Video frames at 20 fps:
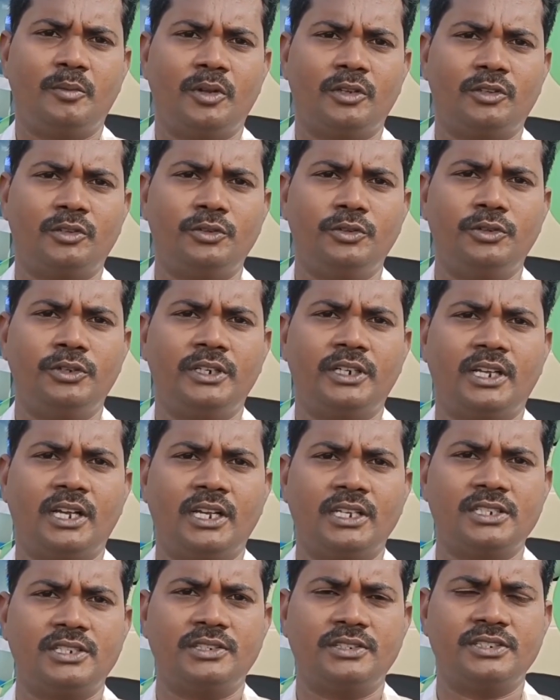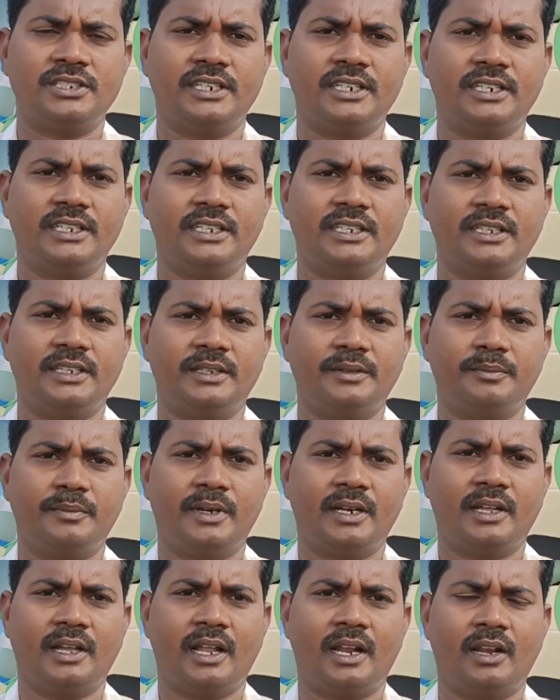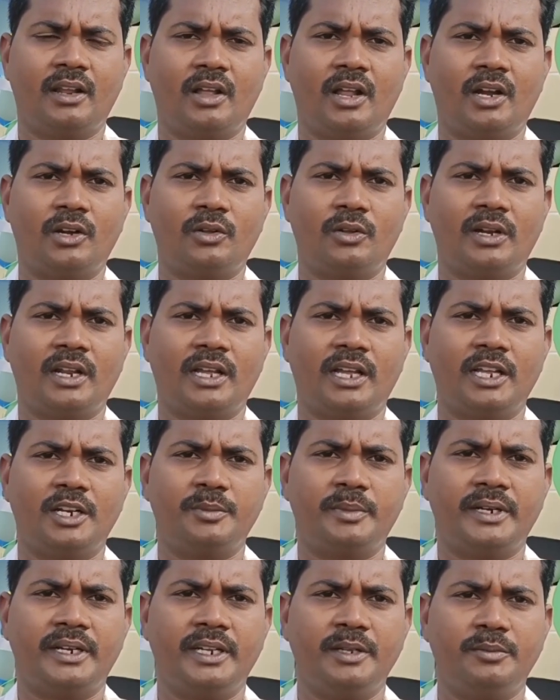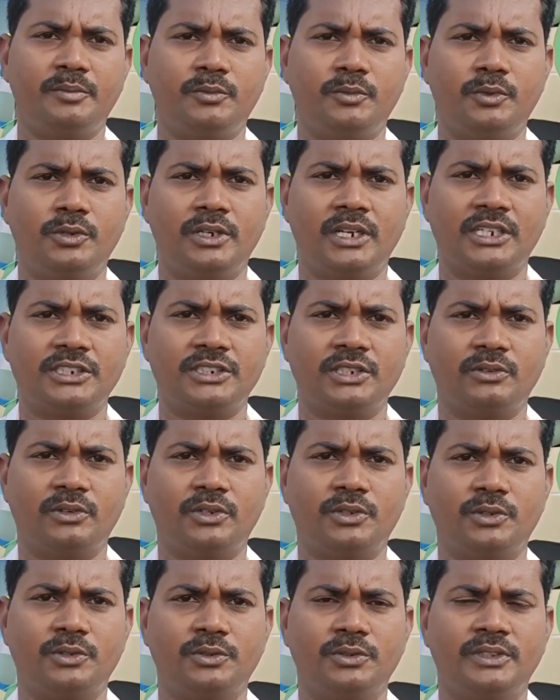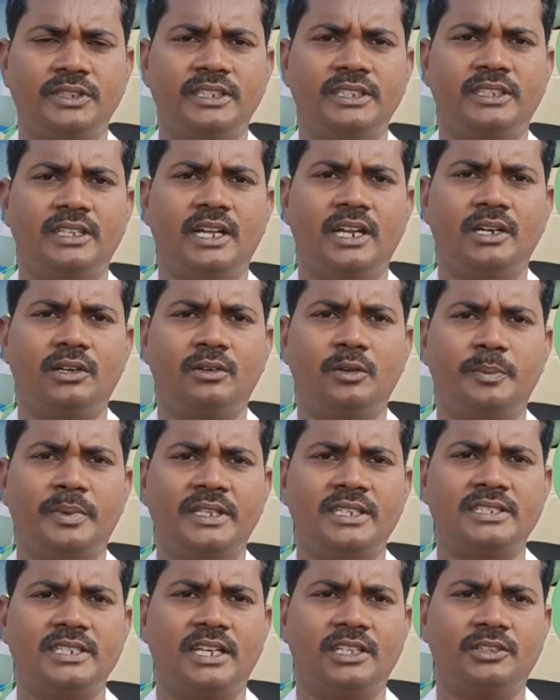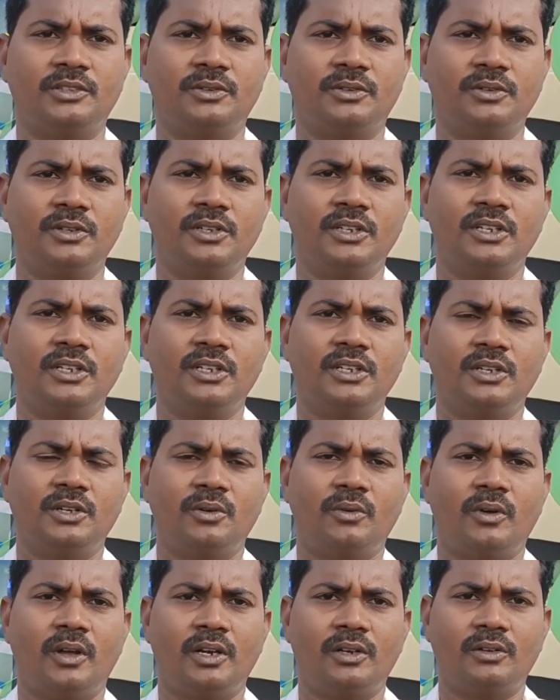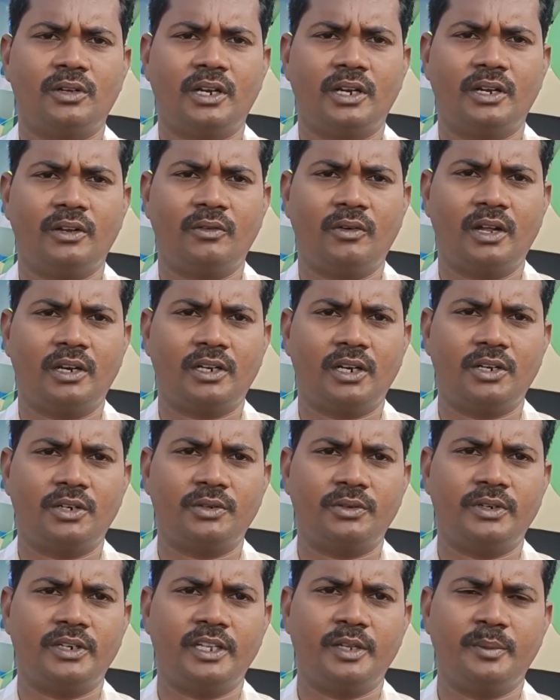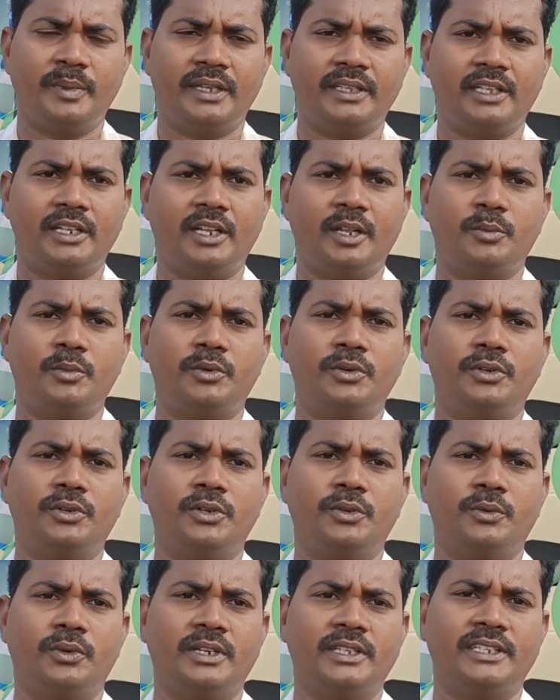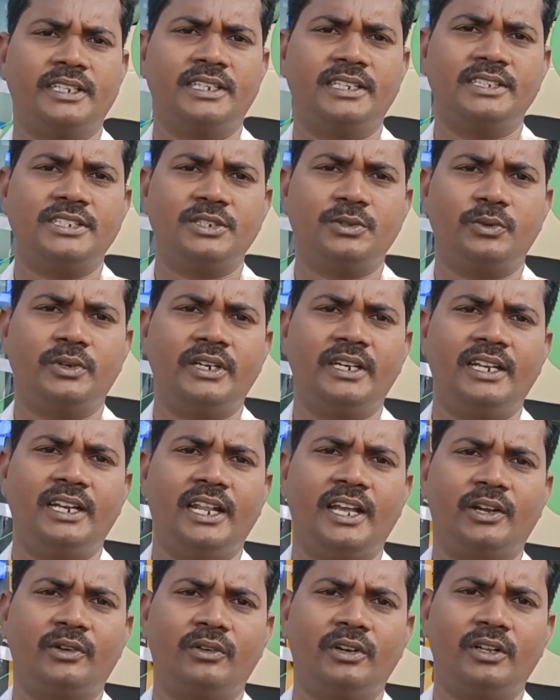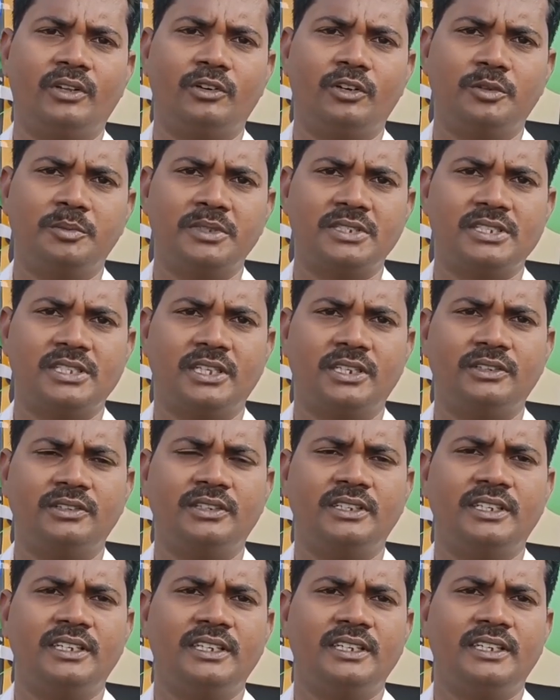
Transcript: మొత్తం యూనిట్ కాస్ట్ వచ్చండి మన వాళ్ళ ఆటో రకాన్ని బట్టి మూడు లక్షల వరకు ఉంది దాంట్లో పది శాతం వారు వారు కట్టుకుంటే మిగతా అమౌంట్ని ఉన్నతి నుంచి వడ్డీ లేకుండా రుణం ఇస్తారు